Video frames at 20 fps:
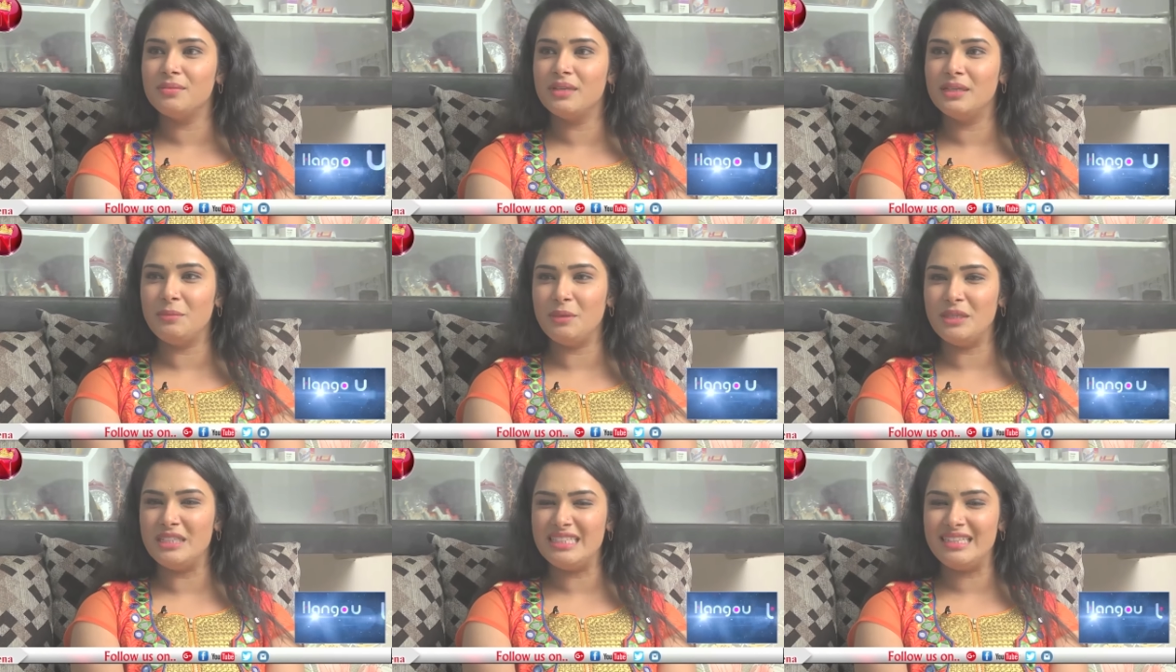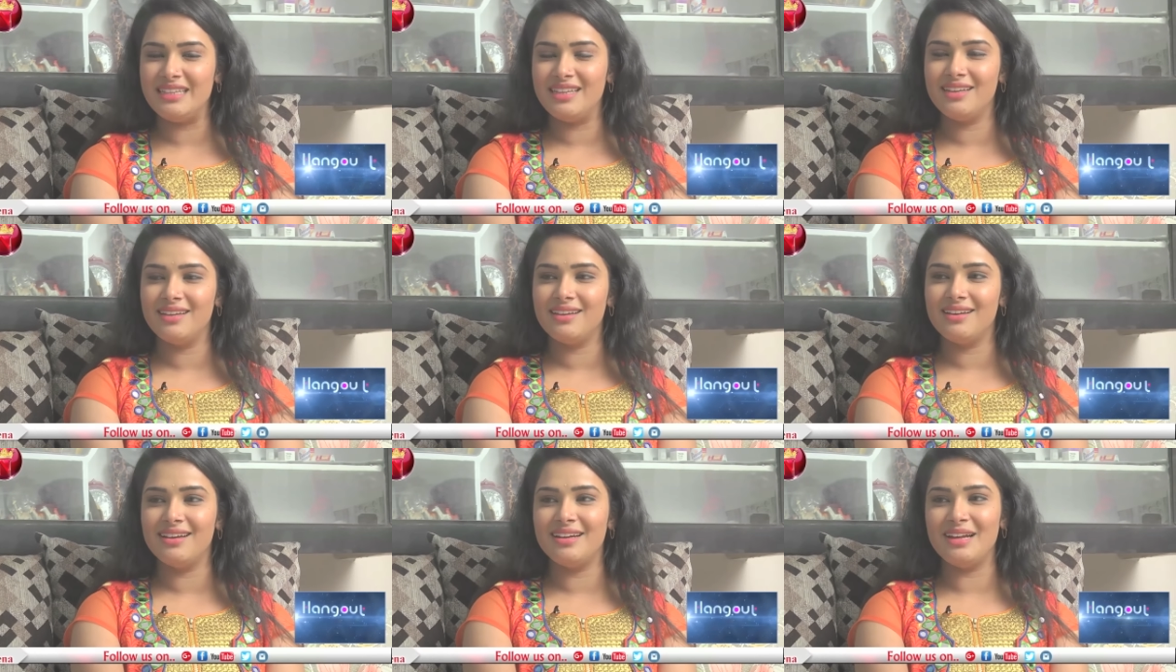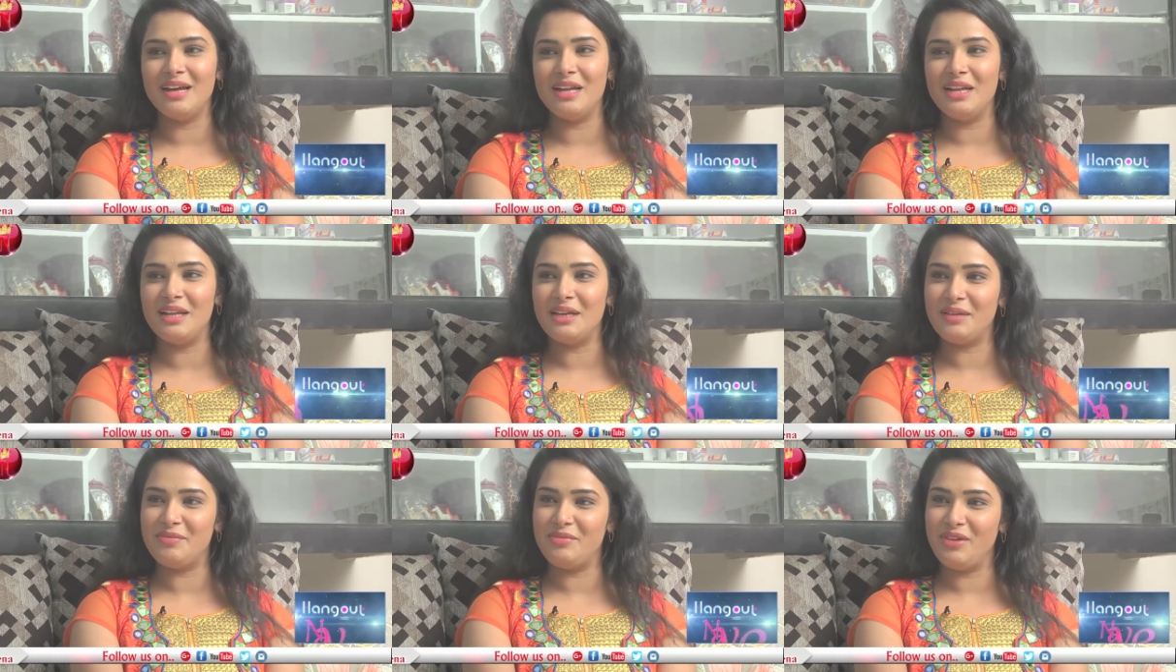ఇది పిచ్చిది అని
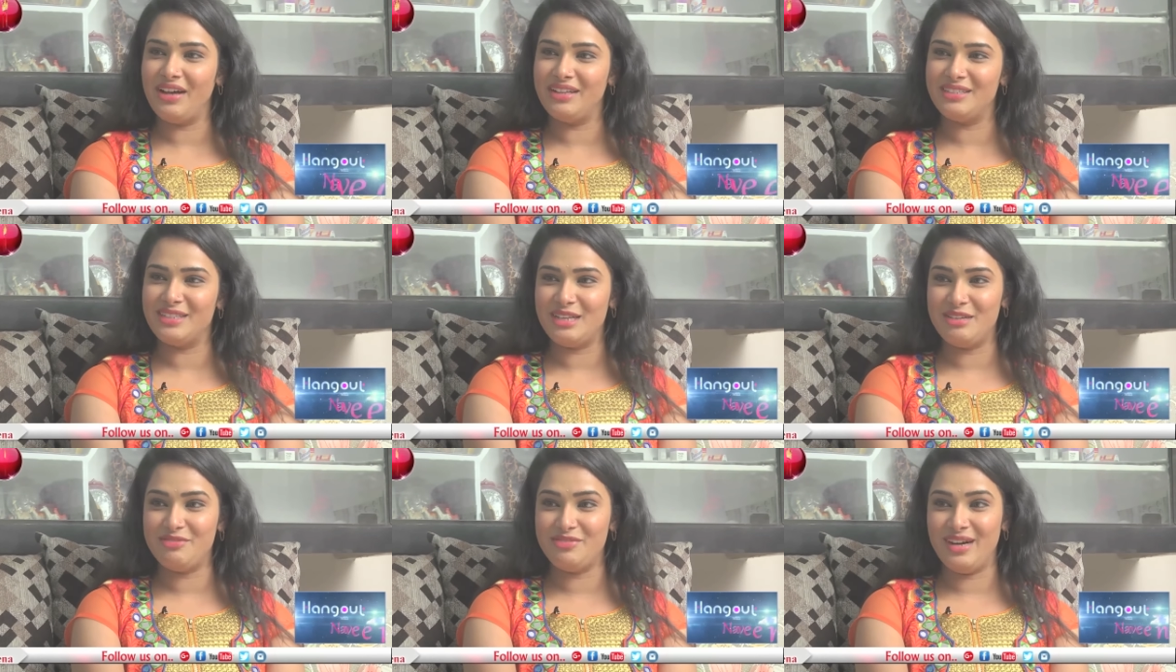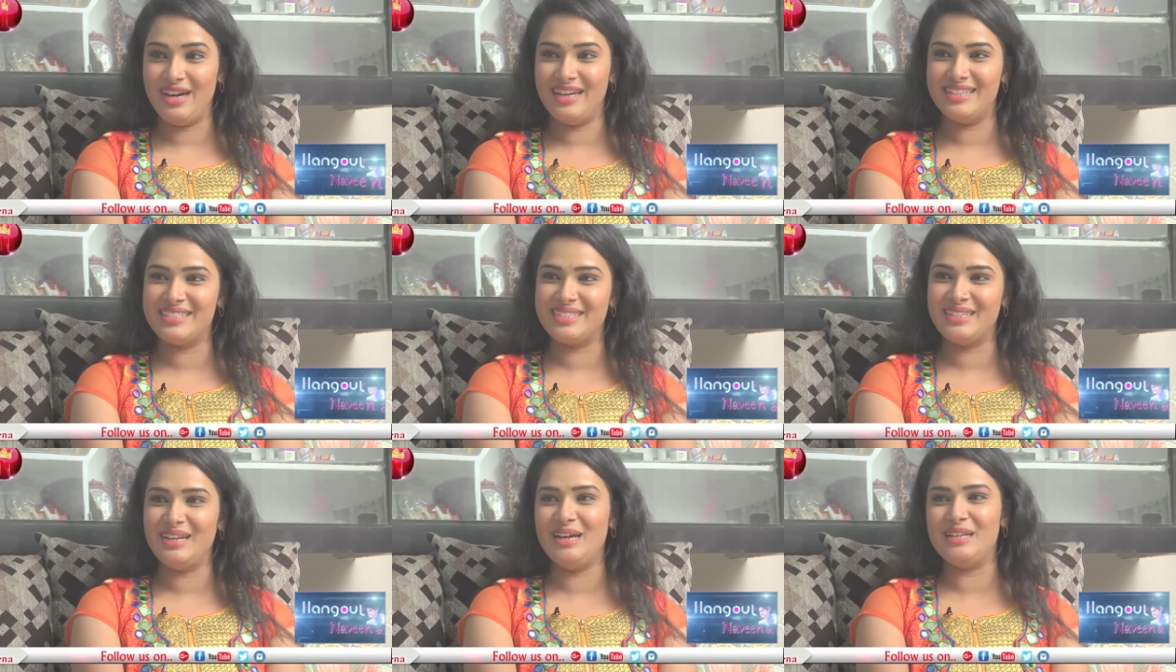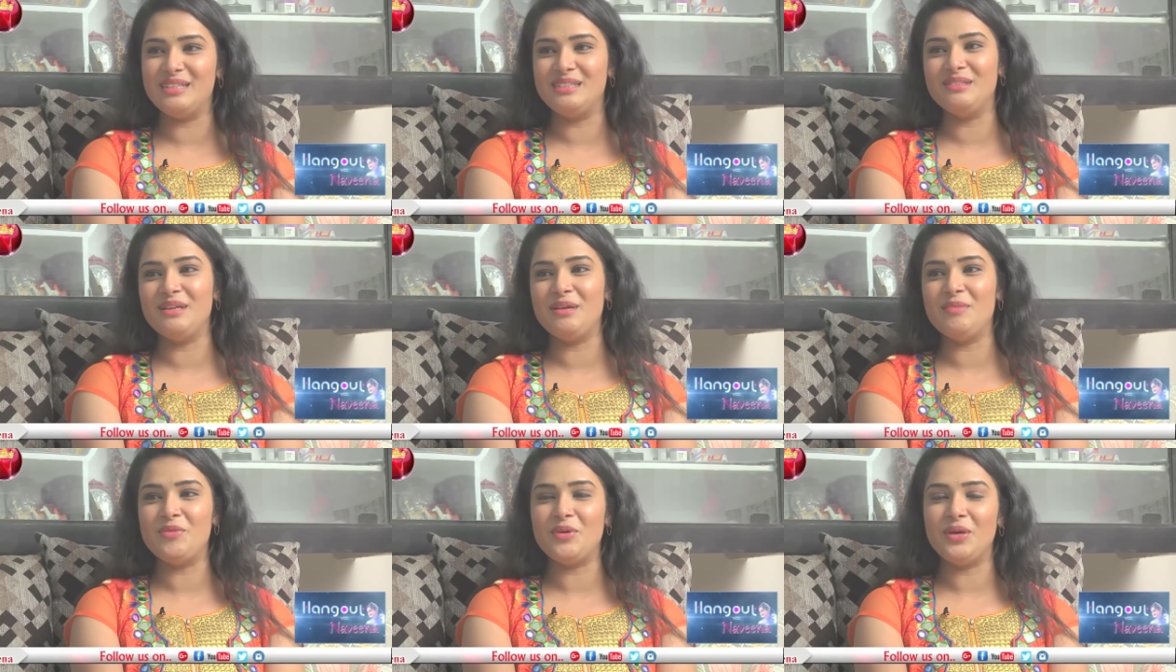వాళ్ళకి చాలా ఫాస్ట్గా
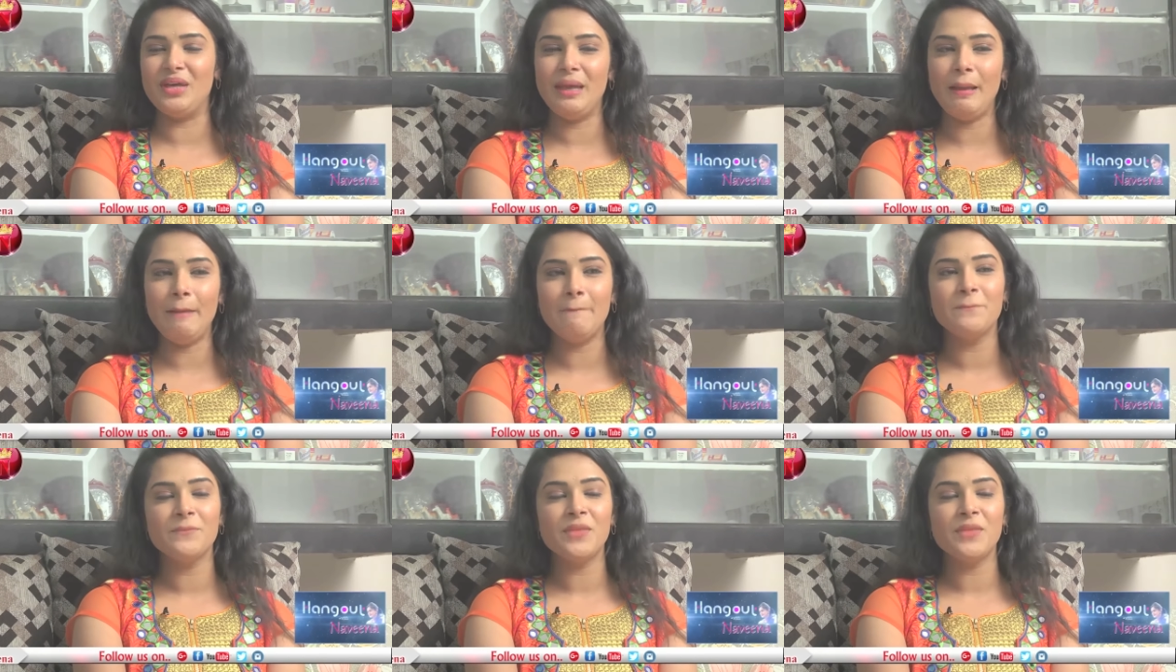అర్థమైపోయి